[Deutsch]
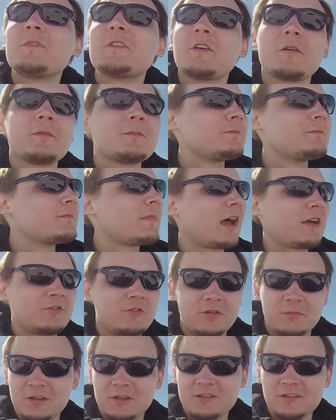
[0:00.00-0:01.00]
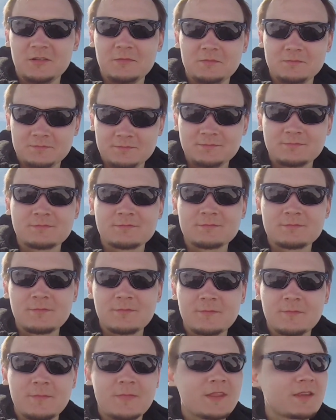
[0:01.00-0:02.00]
so, 800 Meter.
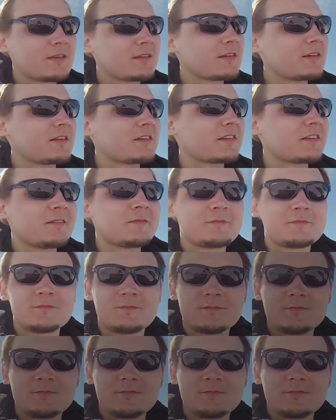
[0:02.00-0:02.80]
Kriege ich hin.